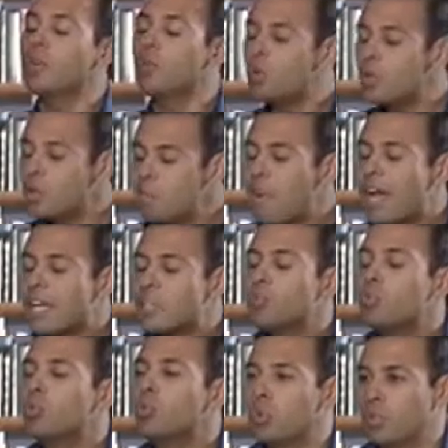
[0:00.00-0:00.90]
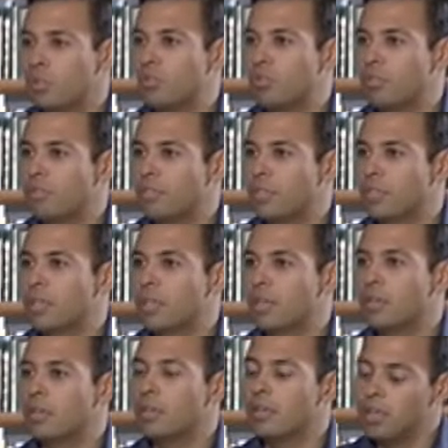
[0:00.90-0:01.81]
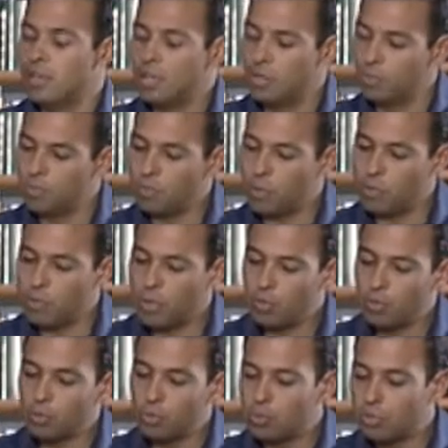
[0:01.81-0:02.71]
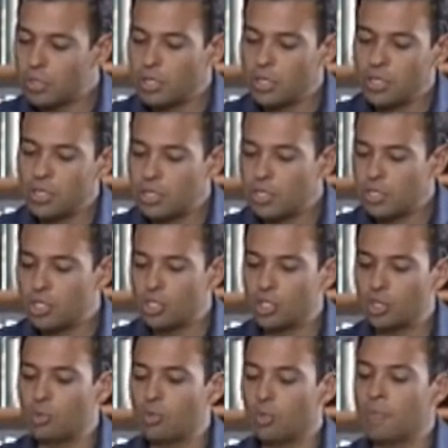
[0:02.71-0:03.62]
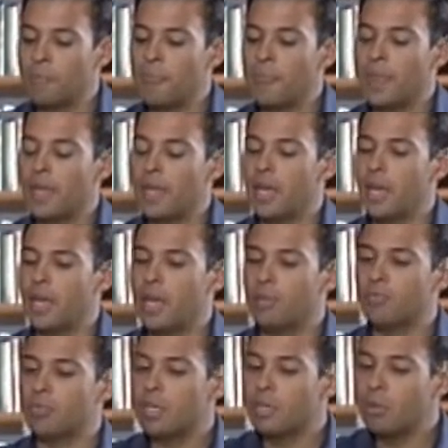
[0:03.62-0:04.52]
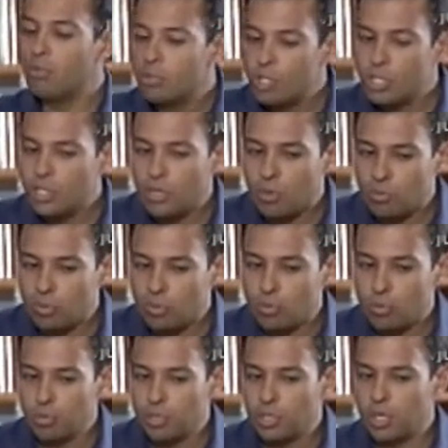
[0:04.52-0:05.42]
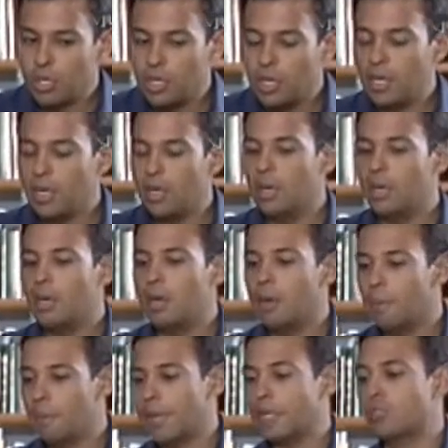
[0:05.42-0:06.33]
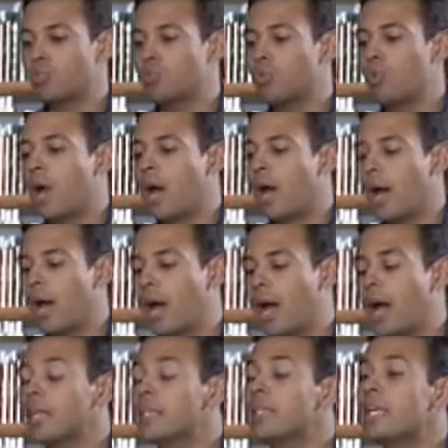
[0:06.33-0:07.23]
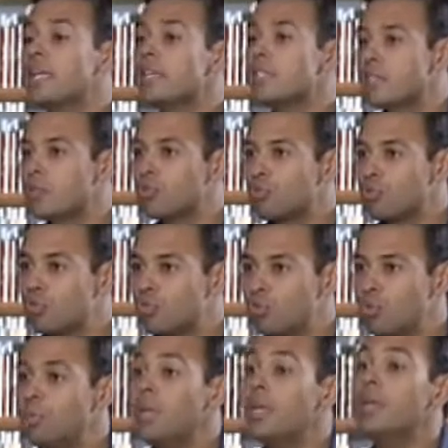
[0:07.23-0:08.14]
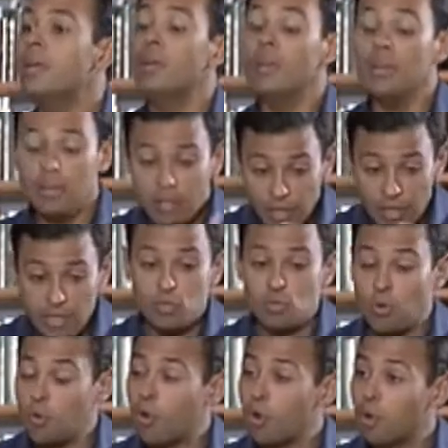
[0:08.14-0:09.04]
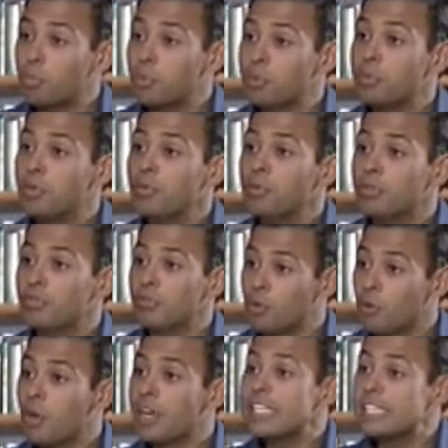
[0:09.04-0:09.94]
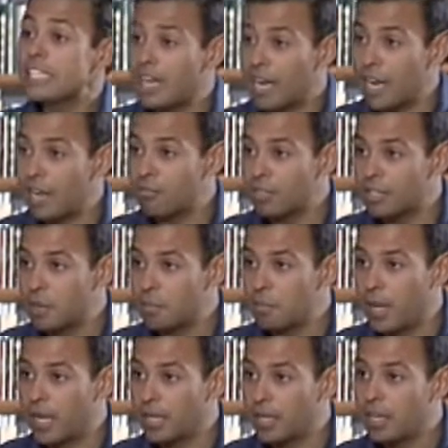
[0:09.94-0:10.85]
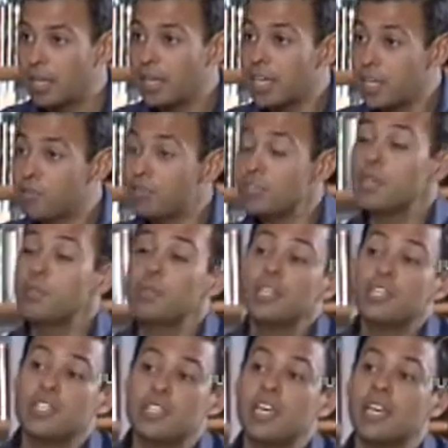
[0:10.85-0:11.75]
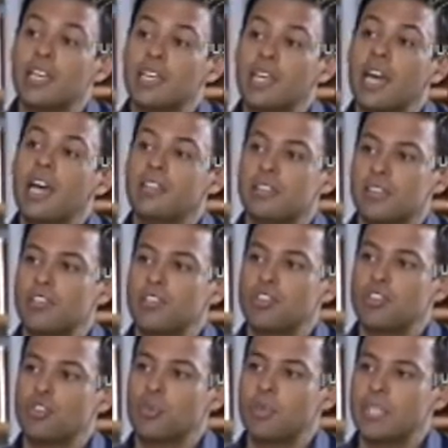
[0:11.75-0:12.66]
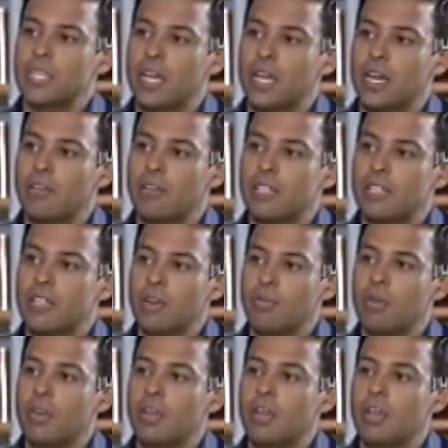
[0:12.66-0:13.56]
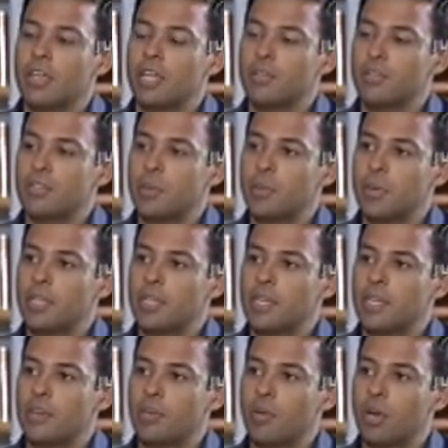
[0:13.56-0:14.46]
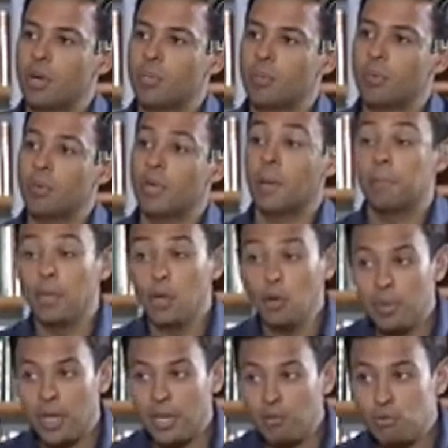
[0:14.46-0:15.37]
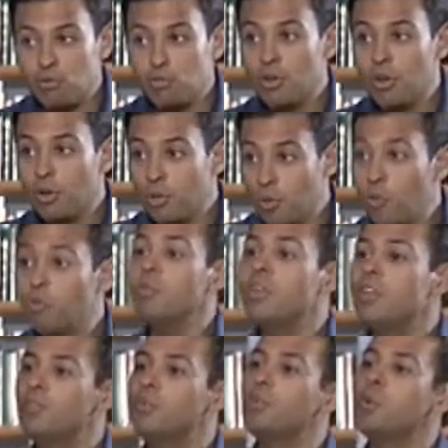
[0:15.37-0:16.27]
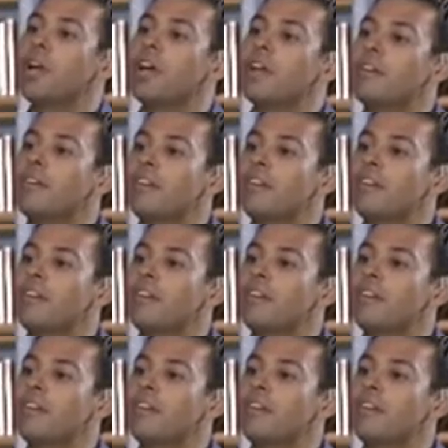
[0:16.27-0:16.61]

O que mais mudou em sua vida eu, eu pergunto no seguinte sentido: é, você não tinha o costume de ler, passou a, a, a ter esse costume lançou agora o primeiro livro, agora escreve também. Exato. Você me dizia que antes da gente começar a gravação, que você pretende agora publicar pelo menos um livro por ano.